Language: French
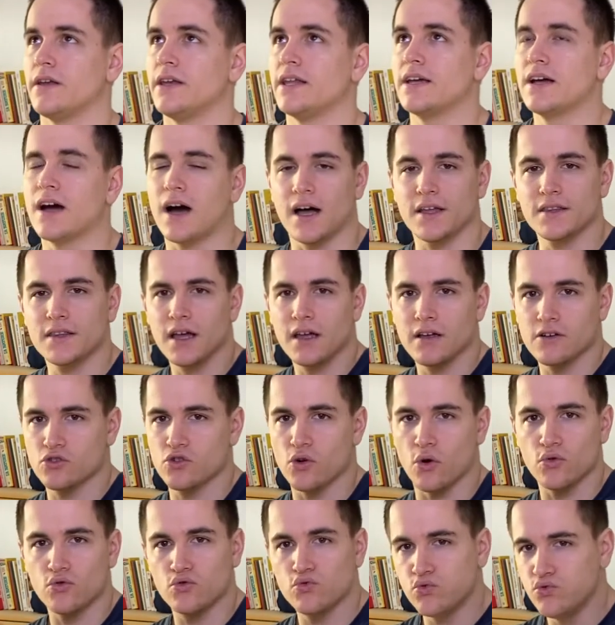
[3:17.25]
les gradins,
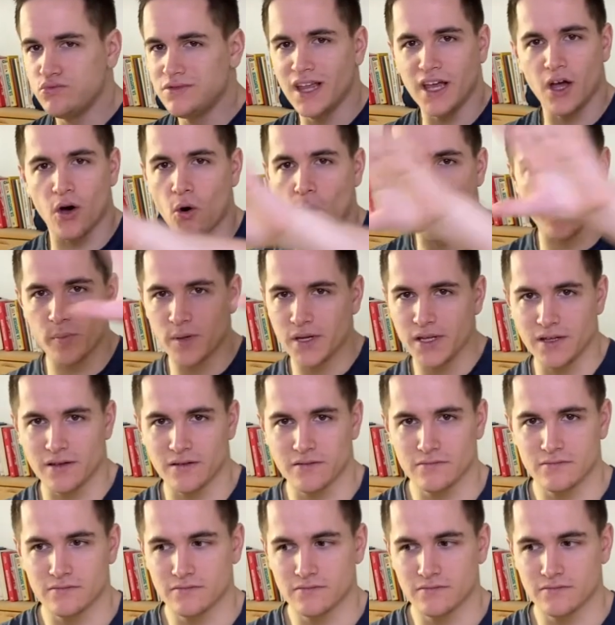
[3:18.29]
genre tout est rempli.